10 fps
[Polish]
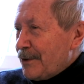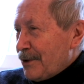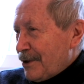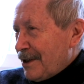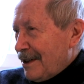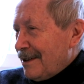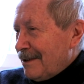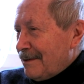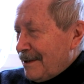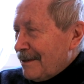co się
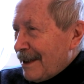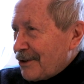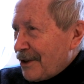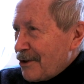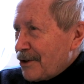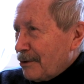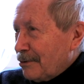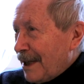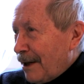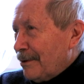na szczęście
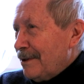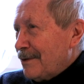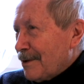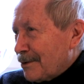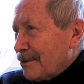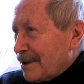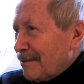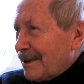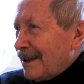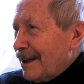udało i w związku z
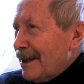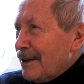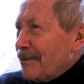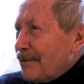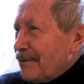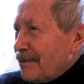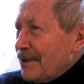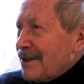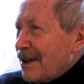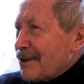tym te
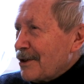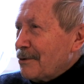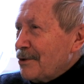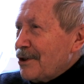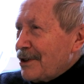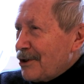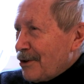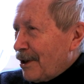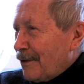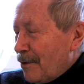zdjęcia są dzisiaj
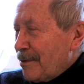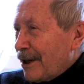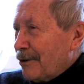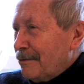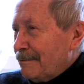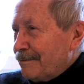ciągle w obiegu.